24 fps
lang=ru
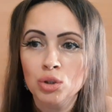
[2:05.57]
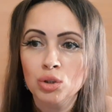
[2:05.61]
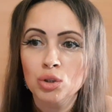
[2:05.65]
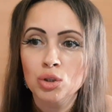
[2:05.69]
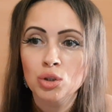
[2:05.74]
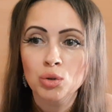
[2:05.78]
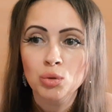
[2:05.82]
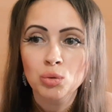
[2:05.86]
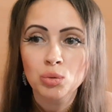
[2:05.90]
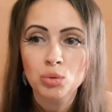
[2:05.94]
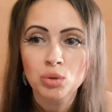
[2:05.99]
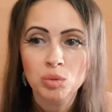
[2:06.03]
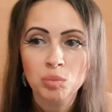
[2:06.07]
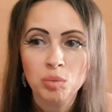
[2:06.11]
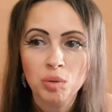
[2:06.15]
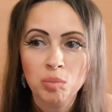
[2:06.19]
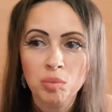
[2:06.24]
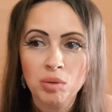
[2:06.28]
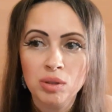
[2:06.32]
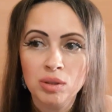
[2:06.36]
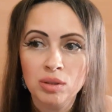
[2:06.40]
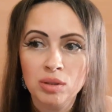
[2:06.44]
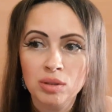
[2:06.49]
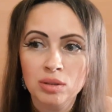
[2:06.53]
Что у тебя
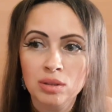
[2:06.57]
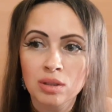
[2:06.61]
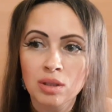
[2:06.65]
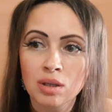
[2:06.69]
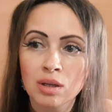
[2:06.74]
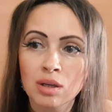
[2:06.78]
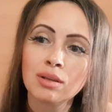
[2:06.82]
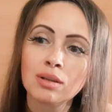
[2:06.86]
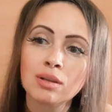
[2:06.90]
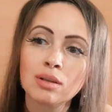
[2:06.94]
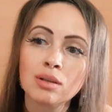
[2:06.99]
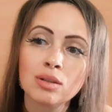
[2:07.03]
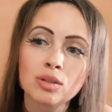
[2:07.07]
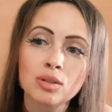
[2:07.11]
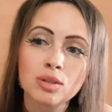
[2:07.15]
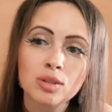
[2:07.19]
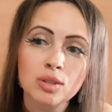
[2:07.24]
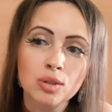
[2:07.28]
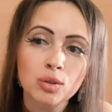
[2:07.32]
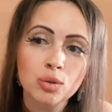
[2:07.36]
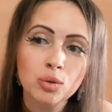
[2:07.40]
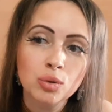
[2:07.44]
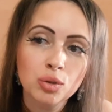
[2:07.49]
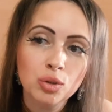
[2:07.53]
болит?»
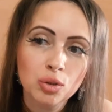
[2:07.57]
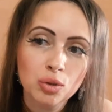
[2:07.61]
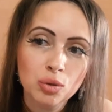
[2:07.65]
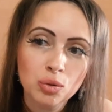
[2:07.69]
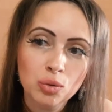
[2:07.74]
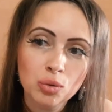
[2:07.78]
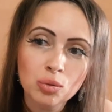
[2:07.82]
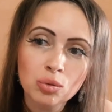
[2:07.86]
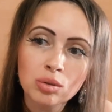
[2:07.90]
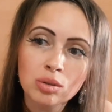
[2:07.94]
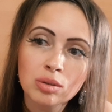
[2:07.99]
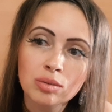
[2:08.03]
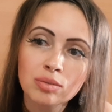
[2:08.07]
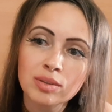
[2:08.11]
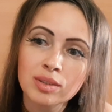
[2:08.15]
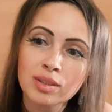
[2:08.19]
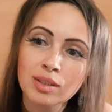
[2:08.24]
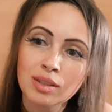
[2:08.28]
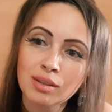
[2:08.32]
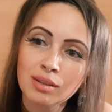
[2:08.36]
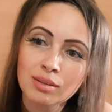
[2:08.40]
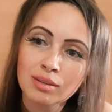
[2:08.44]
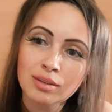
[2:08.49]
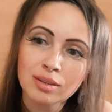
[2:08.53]
«Злой недуг
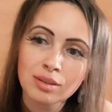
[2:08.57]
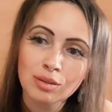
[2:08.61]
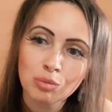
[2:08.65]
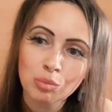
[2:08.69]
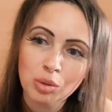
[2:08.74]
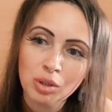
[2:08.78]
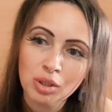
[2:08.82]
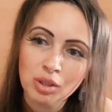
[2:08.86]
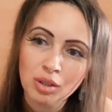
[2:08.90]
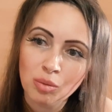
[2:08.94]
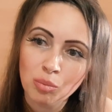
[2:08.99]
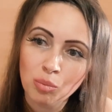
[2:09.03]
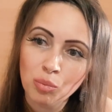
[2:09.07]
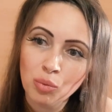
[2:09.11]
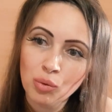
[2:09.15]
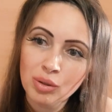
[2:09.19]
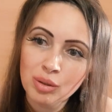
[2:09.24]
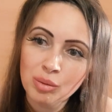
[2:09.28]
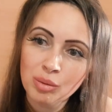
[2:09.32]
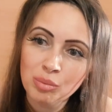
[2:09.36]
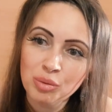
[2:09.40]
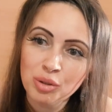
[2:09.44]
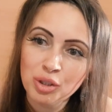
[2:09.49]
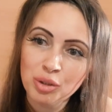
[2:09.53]
вселился в меня,
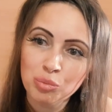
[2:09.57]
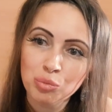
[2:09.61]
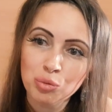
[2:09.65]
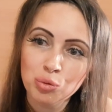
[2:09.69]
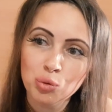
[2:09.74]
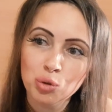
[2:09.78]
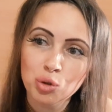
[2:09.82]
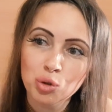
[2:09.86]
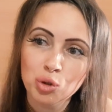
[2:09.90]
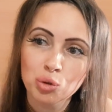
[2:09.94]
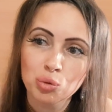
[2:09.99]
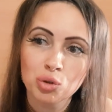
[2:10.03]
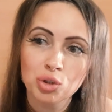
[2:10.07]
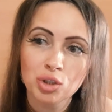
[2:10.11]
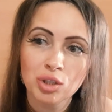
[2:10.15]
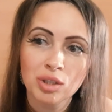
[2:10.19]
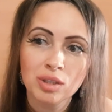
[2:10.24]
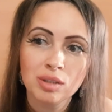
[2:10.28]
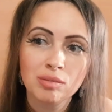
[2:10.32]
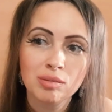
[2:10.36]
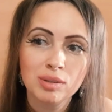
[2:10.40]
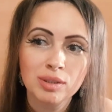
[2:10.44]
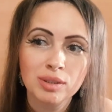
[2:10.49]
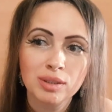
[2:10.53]
боли меня мучают», –
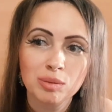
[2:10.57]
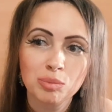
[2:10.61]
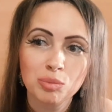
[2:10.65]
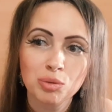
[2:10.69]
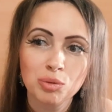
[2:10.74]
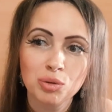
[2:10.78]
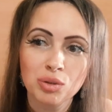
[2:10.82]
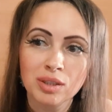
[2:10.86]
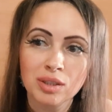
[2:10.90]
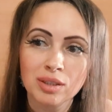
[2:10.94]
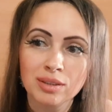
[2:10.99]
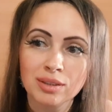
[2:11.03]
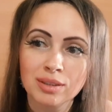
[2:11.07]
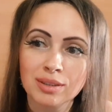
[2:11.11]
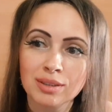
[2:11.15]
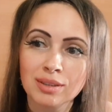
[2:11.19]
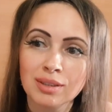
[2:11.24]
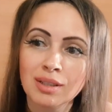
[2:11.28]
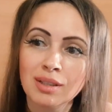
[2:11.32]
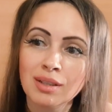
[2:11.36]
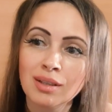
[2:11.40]
жаловался мудрец.